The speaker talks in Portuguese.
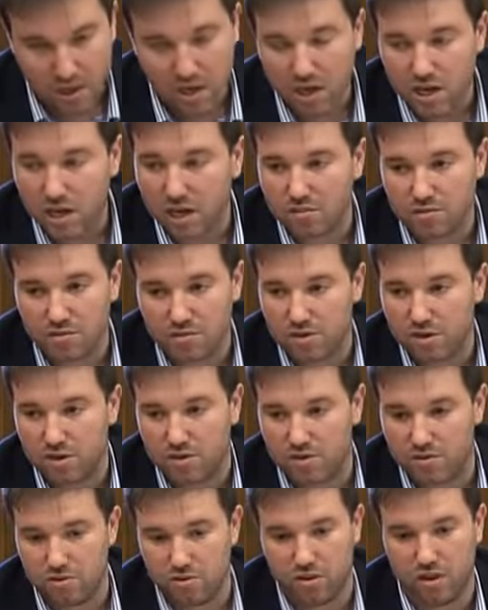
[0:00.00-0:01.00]
E quero-vos
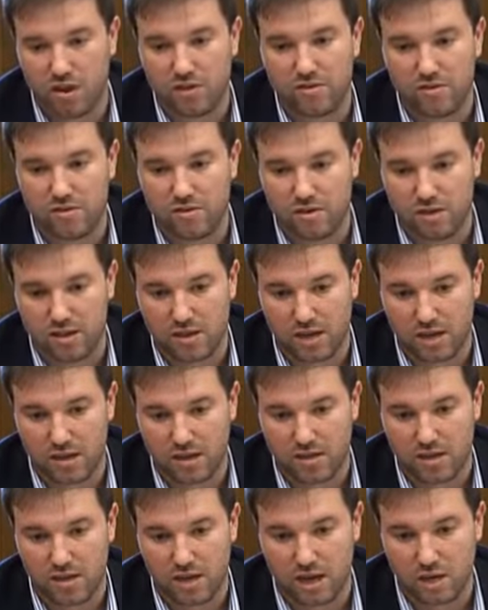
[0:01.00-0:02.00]
dizer com toda a
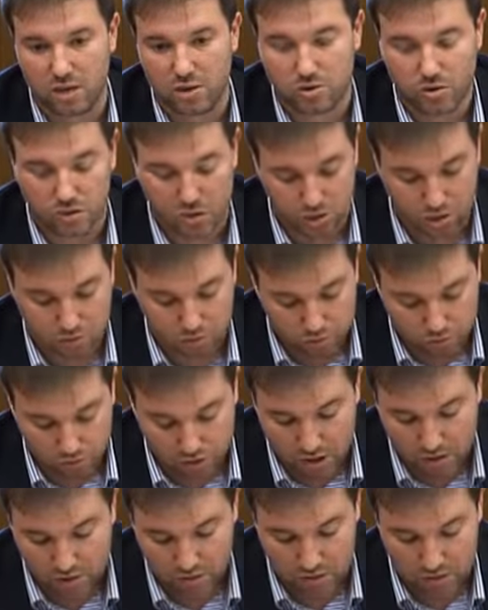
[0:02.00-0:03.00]
sinceridade que acho que este
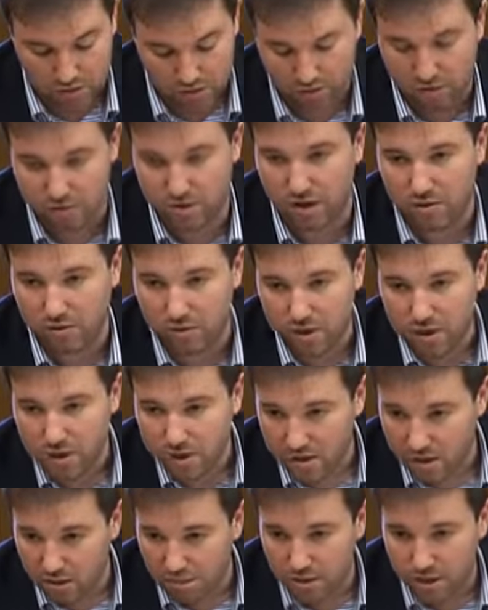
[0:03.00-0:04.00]
processo de audição,
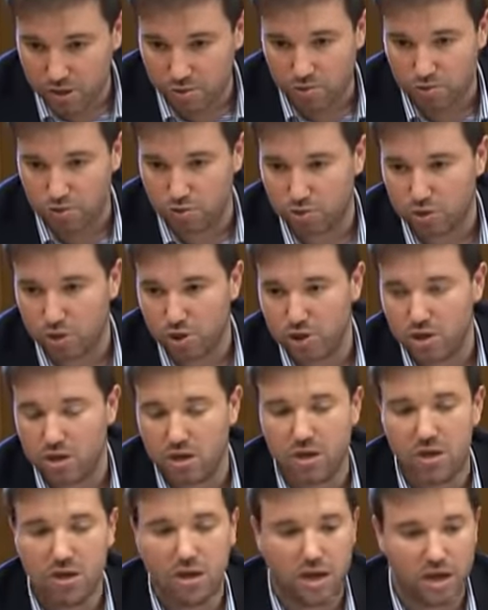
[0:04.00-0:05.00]
também o de hoje,
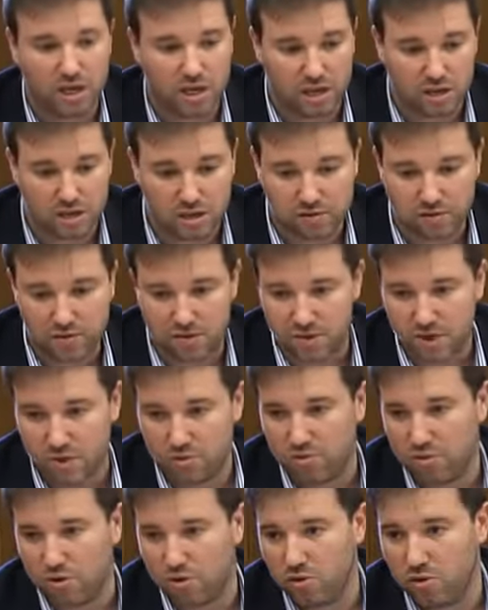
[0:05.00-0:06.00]
aquele que
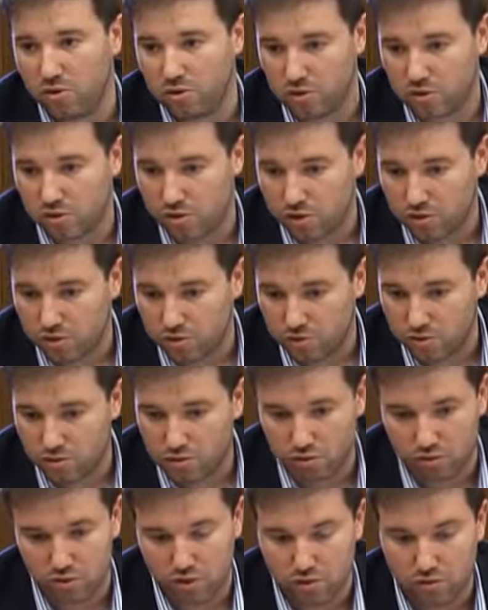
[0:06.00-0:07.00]
fizemos ao longo deste
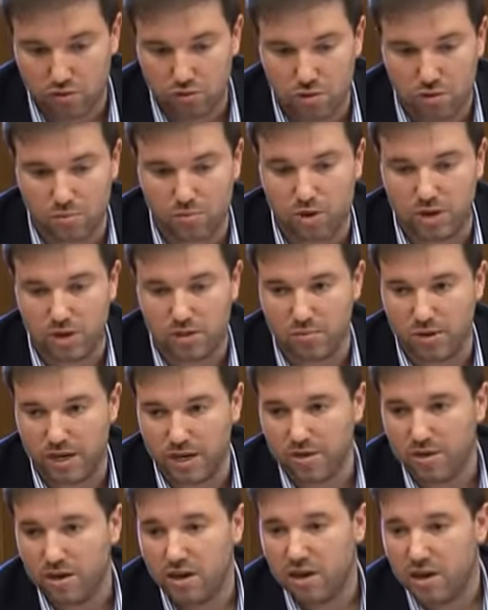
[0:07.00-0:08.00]
último, deste último ano e
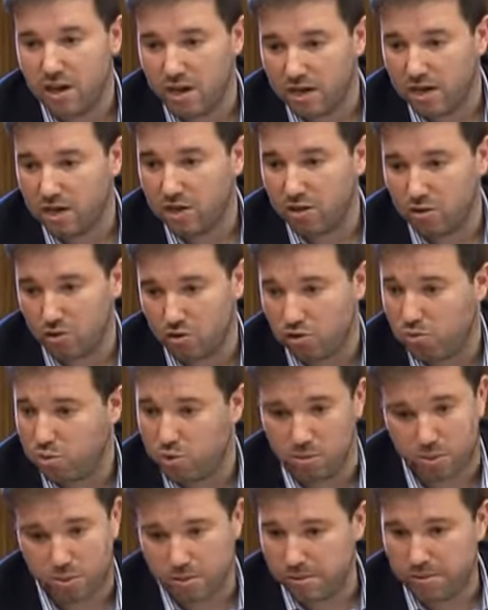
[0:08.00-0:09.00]
meio, aquele que os
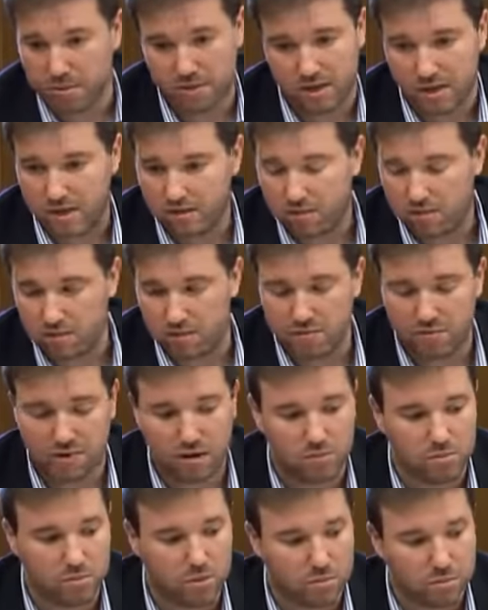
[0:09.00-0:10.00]
grupos parlamentares,
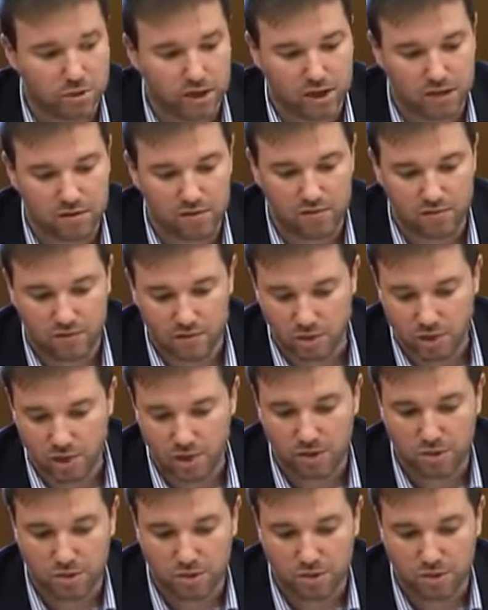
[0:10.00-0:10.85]
falo pelo PS, fez